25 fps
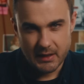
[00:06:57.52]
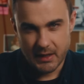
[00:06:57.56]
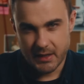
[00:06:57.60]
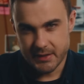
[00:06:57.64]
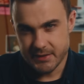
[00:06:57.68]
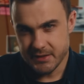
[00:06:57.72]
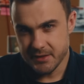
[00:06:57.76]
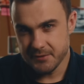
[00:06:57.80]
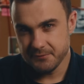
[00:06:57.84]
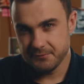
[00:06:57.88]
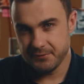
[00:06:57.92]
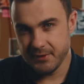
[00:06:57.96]

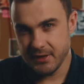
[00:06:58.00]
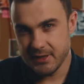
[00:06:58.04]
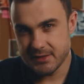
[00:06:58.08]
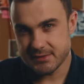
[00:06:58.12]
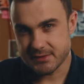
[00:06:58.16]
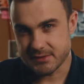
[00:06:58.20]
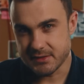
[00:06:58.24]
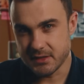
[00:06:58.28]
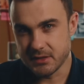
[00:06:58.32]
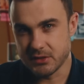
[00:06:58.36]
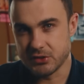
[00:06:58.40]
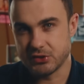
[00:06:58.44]
Они
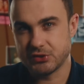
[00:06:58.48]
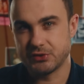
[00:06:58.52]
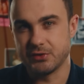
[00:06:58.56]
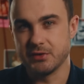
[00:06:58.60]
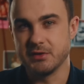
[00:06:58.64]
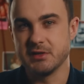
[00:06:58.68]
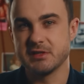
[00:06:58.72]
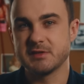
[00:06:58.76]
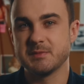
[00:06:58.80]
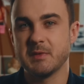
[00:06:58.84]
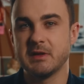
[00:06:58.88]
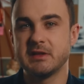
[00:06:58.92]
выяснили, что
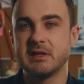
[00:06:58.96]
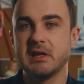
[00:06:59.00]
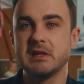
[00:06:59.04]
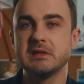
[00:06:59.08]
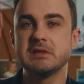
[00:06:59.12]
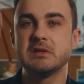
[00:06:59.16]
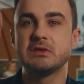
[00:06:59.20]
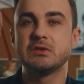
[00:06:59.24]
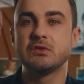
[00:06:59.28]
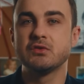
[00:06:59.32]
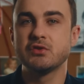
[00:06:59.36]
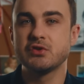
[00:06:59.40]
несмотря
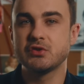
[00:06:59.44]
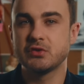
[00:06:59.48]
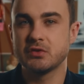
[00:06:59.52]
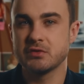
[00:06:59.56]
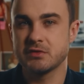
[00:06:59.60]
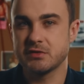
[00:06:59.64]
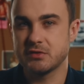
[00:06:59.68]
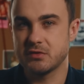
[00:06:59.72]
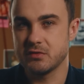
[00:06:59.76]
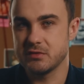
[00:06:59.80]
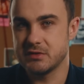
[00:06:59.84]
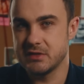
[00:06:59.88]
на то, что
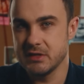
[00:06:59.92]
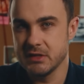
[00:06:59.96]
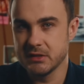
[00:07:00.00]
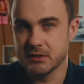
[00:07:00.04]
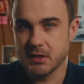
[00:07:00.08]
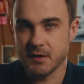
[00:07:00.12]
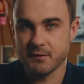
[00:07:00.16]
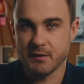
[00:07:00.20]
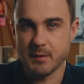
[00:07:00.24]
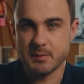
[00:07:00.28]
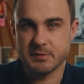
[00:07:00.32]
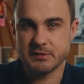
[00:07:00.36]

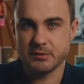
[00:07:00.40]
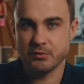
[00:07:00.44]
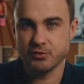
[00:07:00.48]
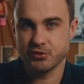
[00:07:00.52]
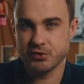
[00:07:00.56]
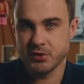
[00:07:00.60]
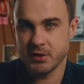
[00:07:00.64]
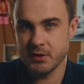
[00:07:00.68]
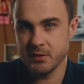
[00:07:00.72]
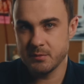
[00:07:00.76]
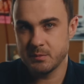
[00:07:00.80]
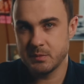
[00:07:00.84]
студентов
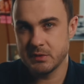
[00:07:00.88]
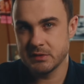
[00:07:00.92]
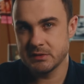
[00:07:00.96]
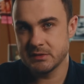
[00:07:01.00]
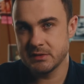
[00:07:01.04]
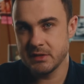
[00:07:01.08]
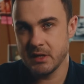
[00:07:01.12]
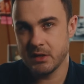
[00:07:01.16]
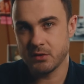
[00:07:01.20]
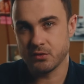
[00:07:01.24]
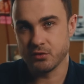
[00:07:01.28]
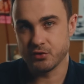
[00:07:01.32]
обслужили без
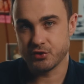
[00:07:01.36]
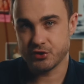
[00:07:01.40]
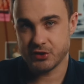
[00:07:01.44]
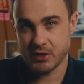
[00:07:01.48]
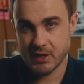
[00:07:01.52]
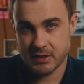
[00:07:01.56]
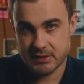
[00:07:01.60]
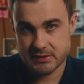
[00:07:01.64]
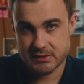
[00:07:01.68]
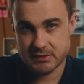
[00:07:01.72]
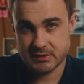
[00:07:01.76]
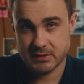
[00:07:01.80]
их
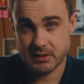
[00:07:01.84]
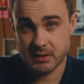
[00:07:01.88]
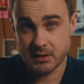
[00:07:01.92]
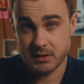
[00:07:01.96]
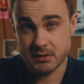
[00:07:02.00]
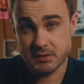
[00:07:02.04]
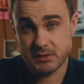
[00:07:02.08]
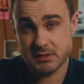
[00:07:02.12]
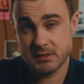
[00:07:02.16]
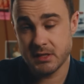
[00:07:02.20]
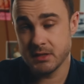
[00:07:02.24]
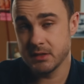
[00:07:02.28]
участия,
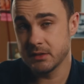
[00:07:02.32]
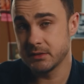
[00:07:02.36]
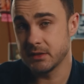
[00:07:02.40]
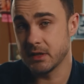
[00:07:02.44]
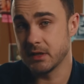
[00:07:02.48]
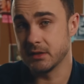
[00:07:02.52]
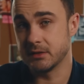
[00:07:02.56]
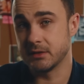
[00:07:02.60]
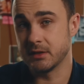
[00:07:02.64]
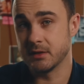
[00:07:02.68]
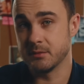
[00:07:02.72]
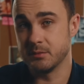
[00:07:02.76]
сделано
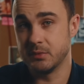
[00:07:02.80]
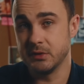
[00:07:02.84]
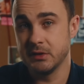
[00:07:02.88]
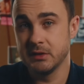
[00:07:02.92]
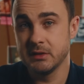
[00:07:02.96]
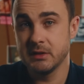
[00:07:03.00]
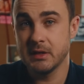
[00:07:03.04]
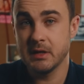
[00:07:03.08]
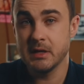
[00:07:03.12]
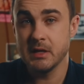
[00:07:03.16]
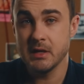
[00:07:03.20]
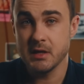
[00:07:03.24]
это
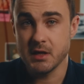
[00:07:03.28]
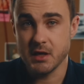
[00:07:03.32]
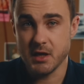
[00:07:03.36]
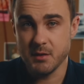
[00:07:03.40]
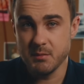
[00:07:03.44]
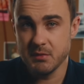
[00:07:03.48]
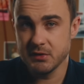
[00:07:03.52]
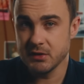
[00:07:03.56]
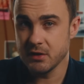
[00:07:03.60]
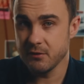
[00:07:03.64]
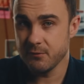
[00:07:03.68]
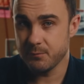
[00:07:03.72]
было
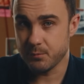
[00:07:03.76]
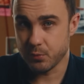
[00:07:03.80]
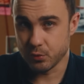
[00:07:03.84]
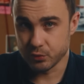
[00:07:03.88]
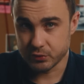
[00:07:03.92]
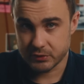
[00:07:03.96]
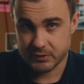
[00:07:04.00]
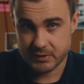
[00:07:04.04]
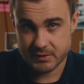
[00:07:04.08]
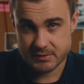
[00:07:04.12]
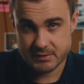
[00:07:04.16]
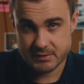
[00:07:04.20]
именно в пункте